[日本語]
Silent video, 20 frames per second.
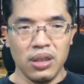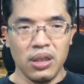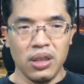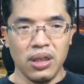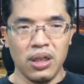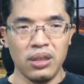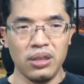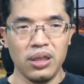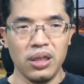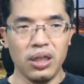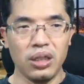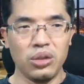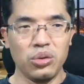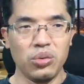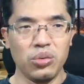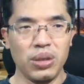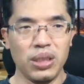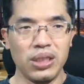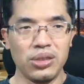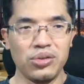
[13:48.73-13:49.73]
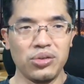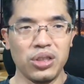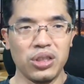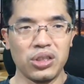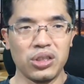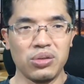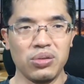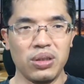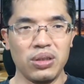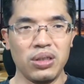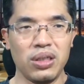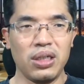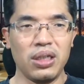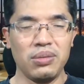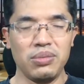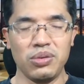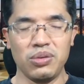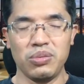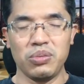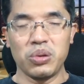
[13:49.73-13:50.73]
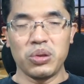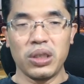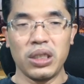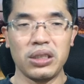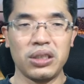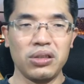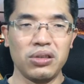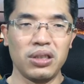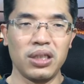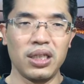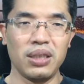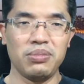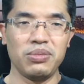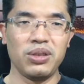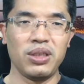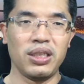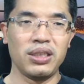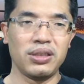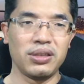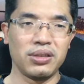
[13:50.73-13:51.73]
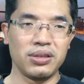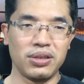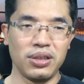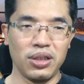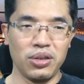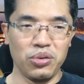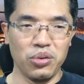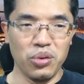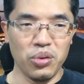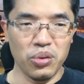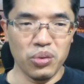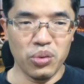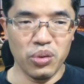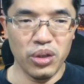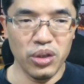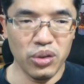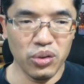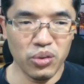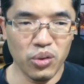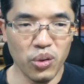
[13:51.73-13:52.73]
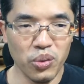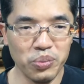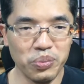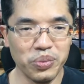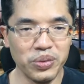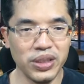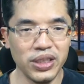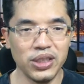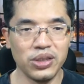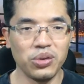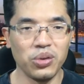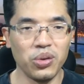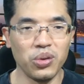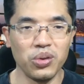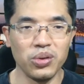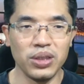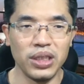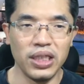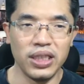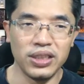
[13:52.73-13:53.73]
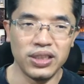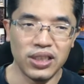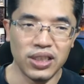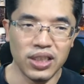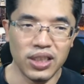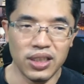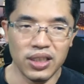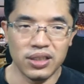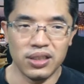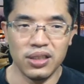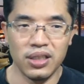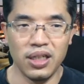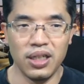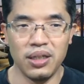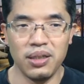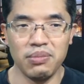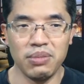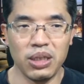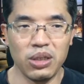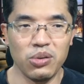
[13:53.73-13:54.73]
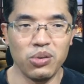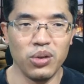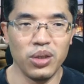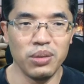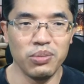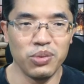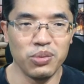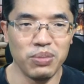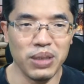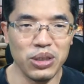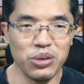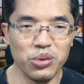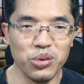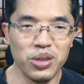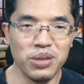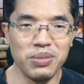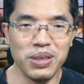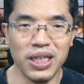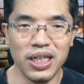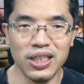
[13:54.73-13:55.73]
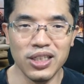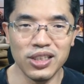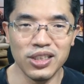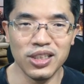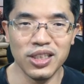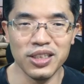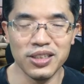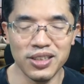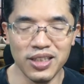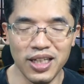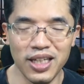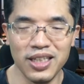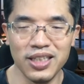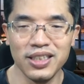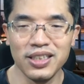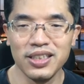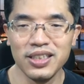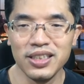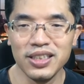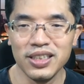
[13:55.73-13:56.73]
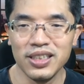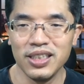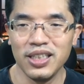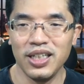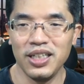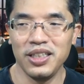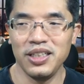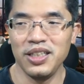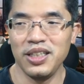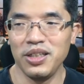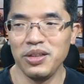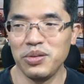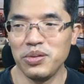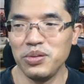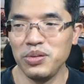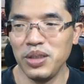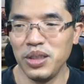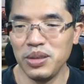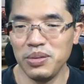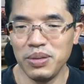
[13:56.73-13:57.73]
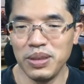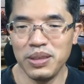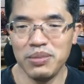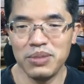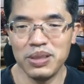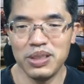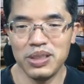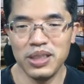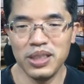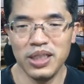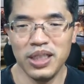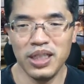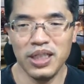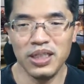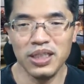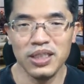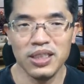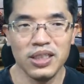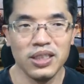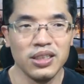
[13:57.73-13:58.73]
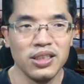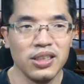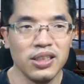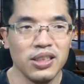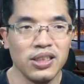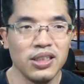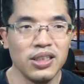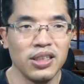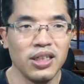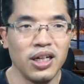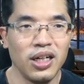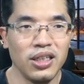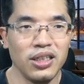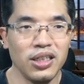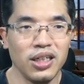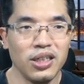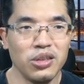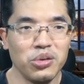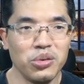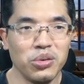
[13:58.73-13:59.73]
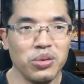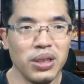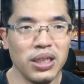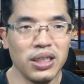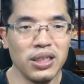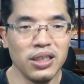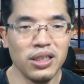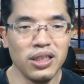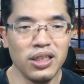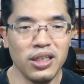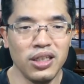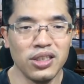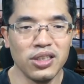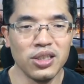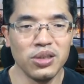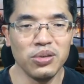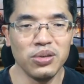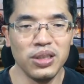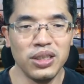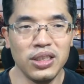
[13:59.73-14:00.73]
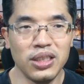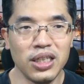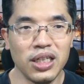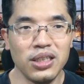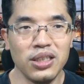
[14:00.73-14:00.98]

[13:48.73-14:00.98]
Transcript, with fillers: はい。あとは、ジュラシックワードアライブ。僕やってるゲームですけど、これのコンプリート、え事例ですね。まあ、これもまあ、どうでもいい話ですね。はい。えー、こんなのもありましたね。はい。あとは、弊社のインター